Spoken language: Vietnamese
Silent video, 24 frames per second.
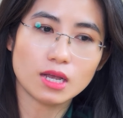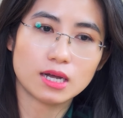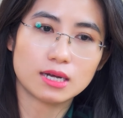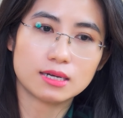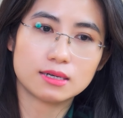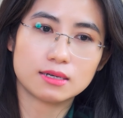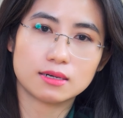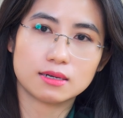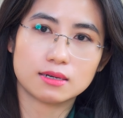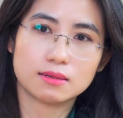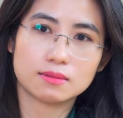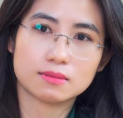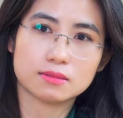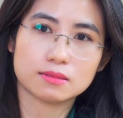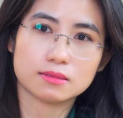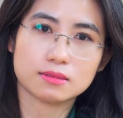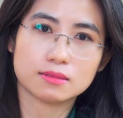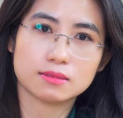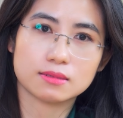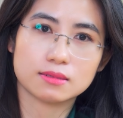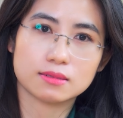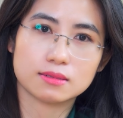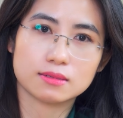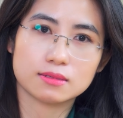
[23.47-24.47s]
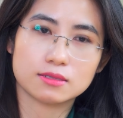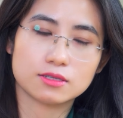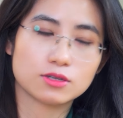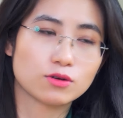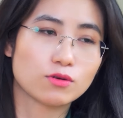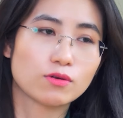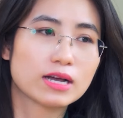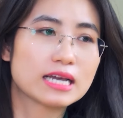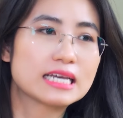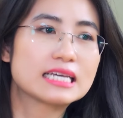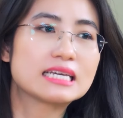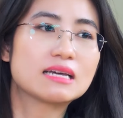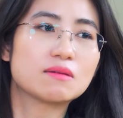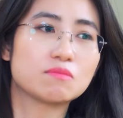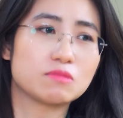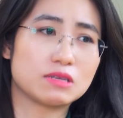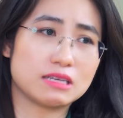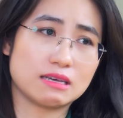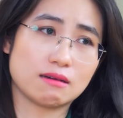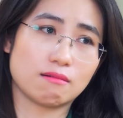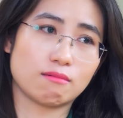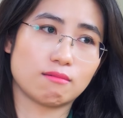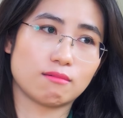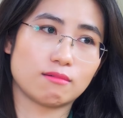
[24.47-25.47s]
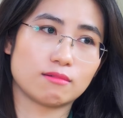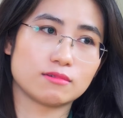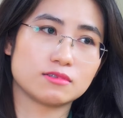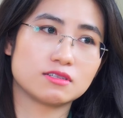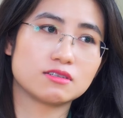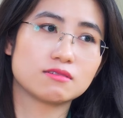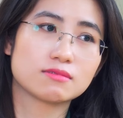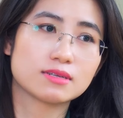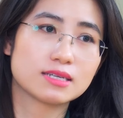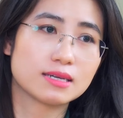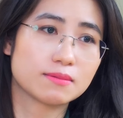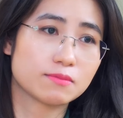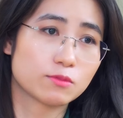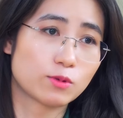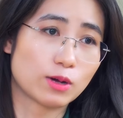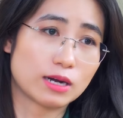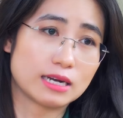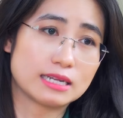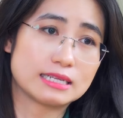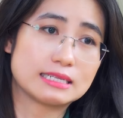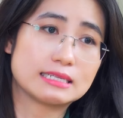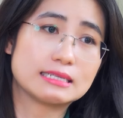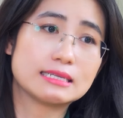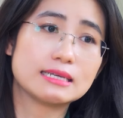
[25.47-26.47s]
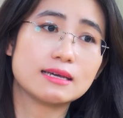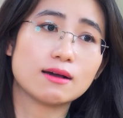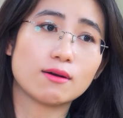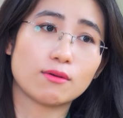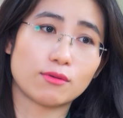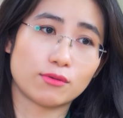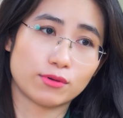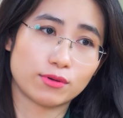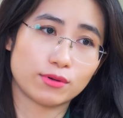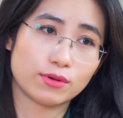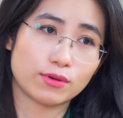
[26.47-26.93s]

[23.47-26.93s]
uh, chưa kinh nghiệm nhiều chưa nghiệm quản lý nhiều